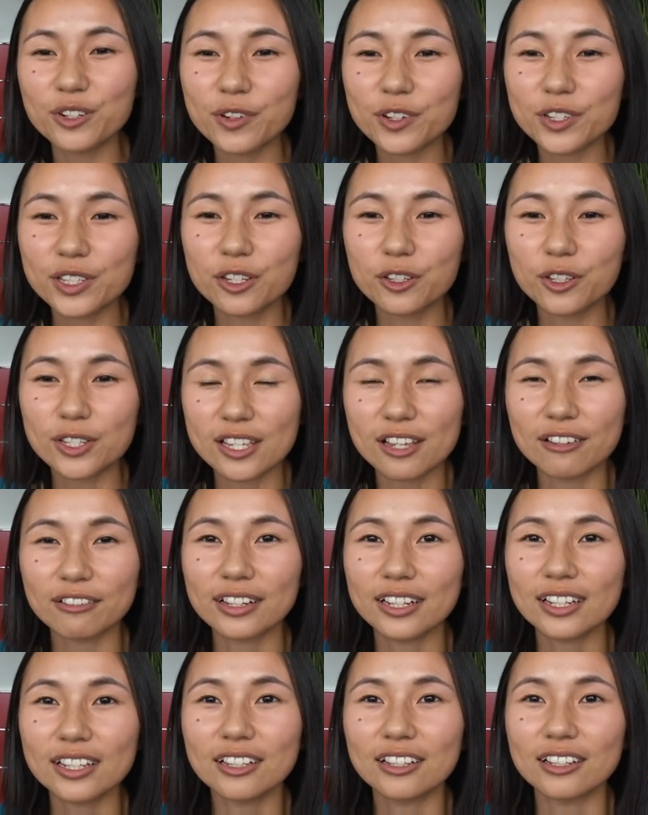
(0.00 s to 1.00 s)
je pense que c'est
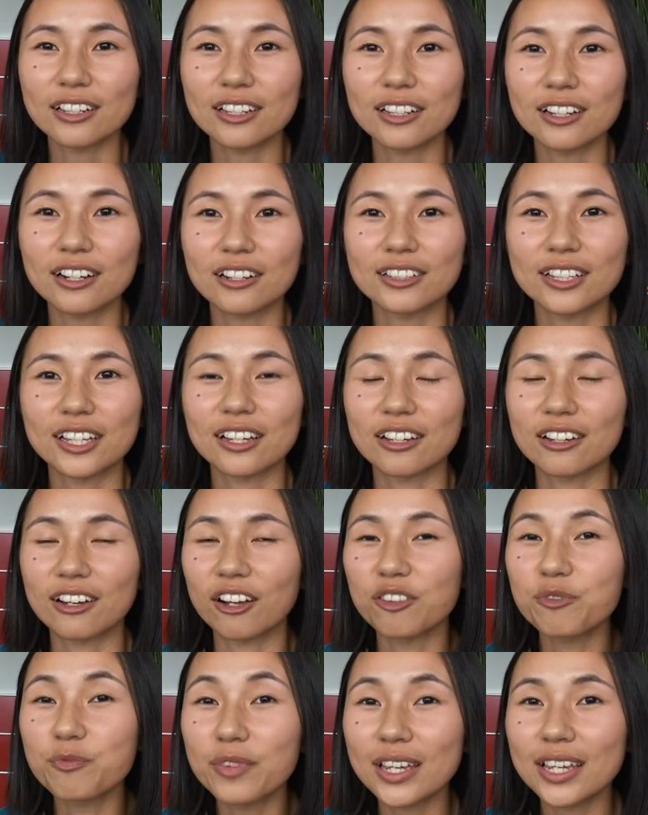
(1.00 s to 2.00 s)
vrai qu'on est un
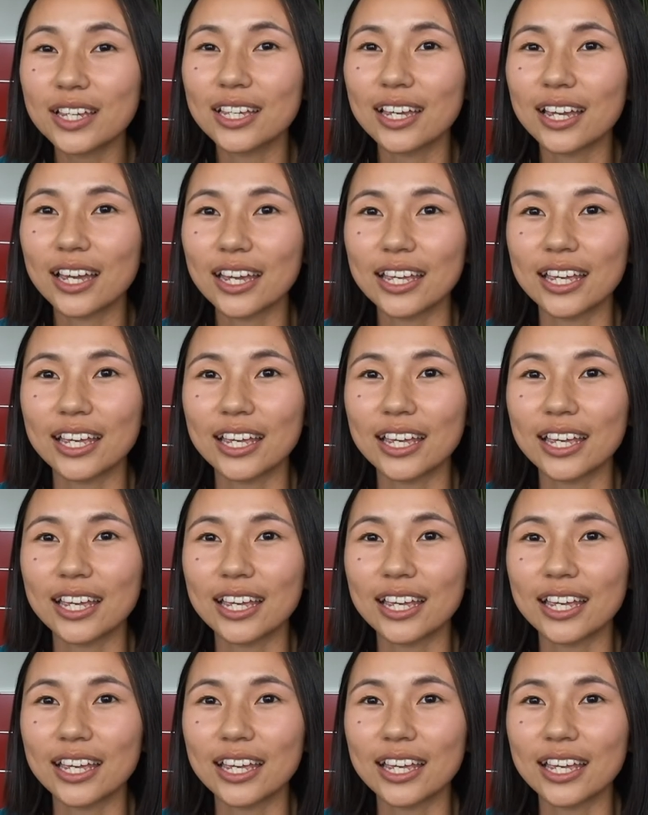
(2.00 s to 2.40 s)
grand pays.